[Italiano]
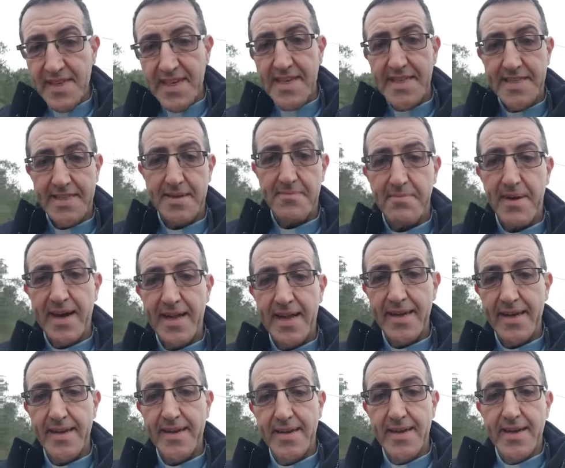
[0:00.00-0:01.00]
e sta
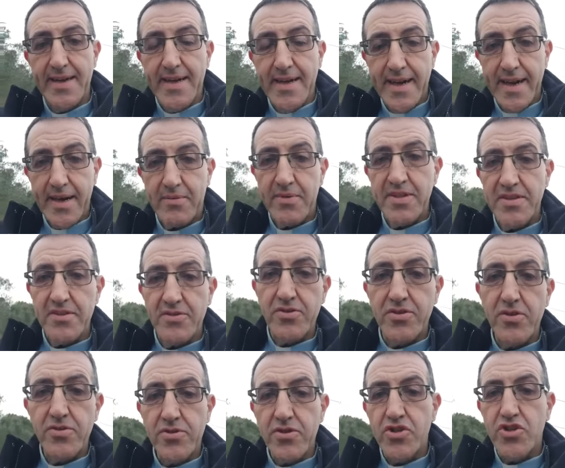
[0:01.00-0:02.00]
male. E quindi
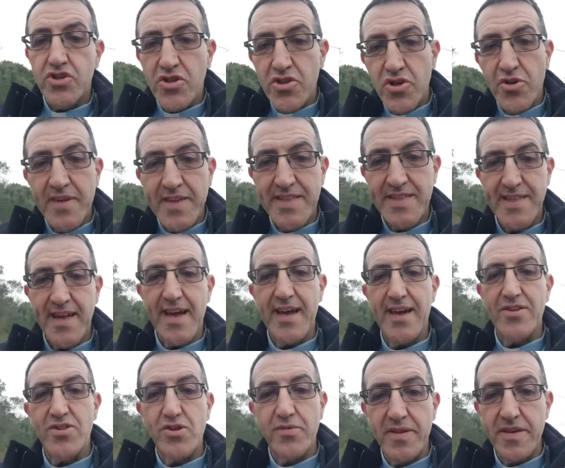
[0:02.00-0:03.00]
Dio dice dove
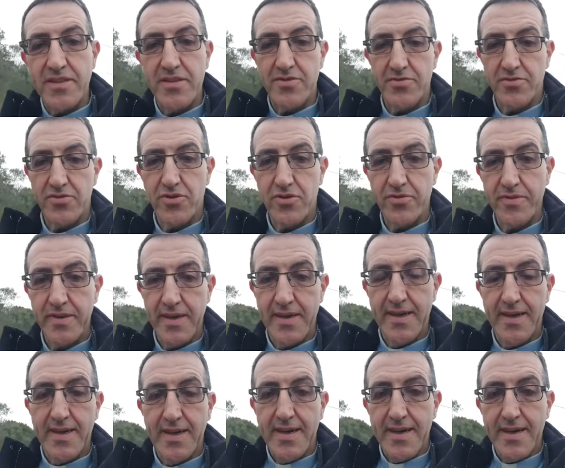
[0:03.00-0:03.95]
sei, dove ti trovi.